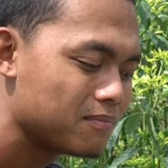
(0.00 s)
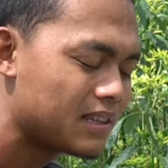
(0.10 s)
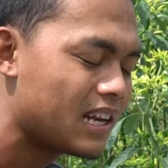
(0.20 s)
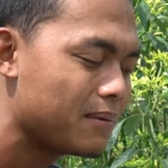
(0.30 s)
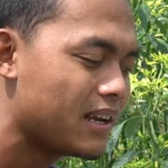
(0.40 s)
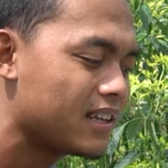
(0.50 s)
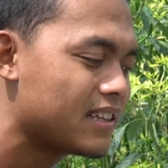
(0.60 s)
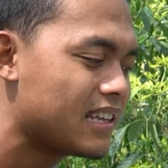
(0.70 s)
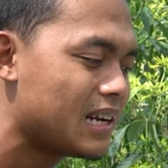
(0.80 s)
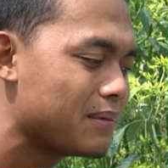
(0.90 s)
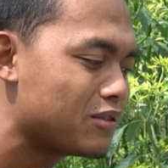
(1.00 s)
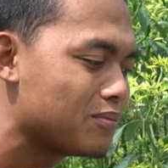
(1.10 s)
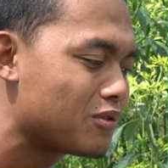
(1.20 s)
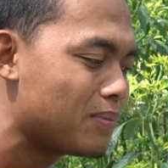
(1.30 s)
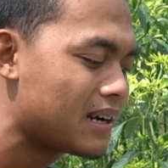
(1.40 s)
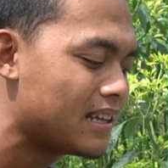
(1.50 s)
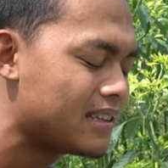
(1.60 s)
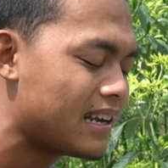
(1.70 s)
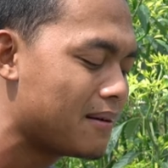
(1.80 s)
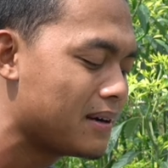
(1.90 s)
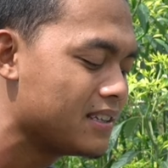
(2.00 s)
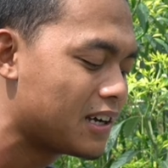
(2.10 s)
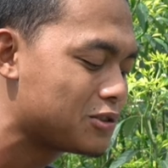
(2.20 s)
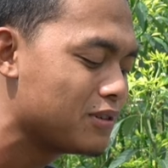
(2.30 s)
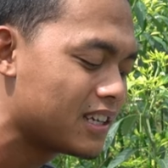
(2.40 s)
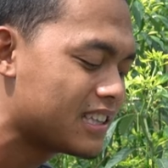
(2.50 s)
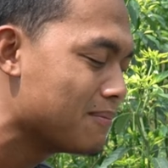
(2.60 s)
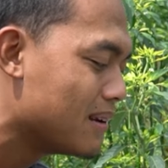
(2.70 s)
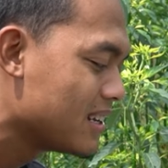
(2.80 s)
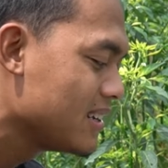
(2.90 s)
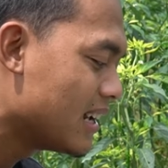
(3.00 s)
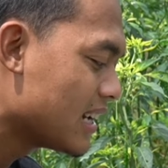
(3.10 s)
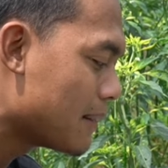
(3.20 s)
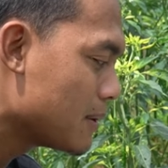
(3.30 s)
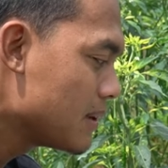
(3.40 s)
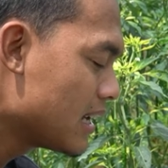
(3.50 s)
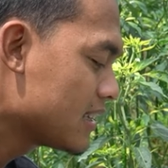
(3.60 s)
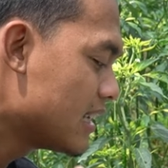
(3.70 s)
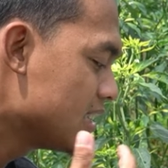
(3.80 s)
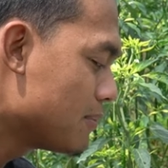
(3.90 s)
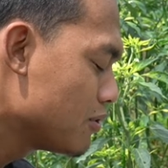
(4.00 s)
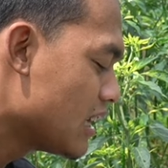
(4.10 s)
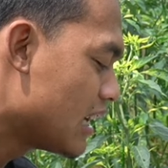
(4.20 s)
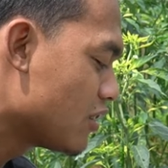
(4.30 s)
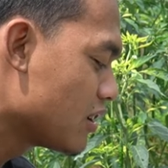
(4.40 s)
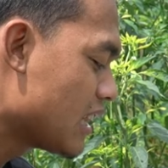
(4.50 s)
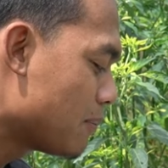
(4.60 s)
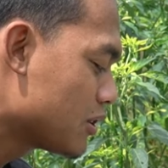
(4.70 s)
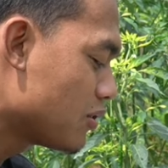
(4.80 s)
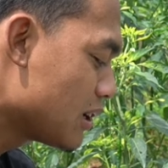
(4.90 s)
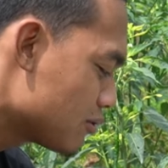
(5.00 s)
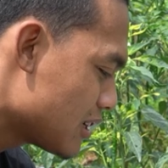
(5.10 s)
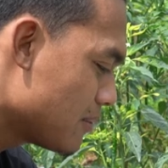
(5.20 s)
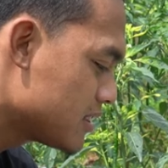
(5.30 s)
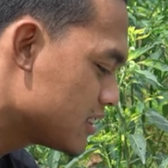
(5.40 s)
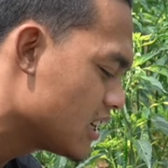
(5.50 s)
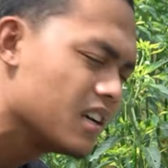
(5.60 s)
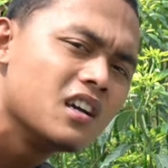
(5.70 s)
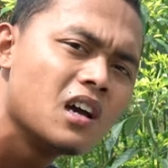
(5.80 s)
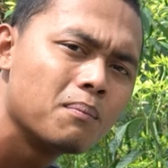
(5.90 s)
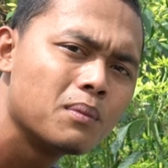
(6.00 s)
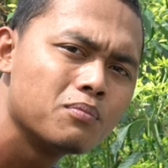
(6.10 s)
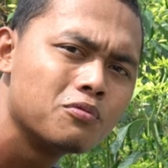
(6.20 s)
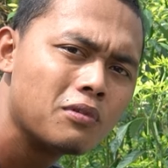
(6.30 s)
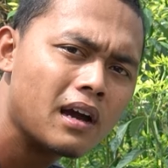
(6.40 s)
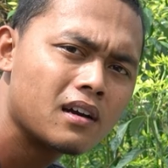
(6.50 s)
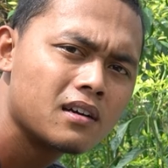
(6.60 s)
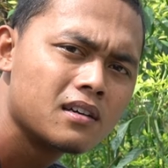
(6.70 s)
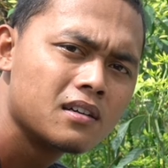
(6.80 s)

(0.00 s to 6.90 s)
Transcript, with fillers: tanaman yang kita tanam itu merupakan tanaman yang sudah kita beli dan apabila kita cabut atau kita potong itu sama saja membuang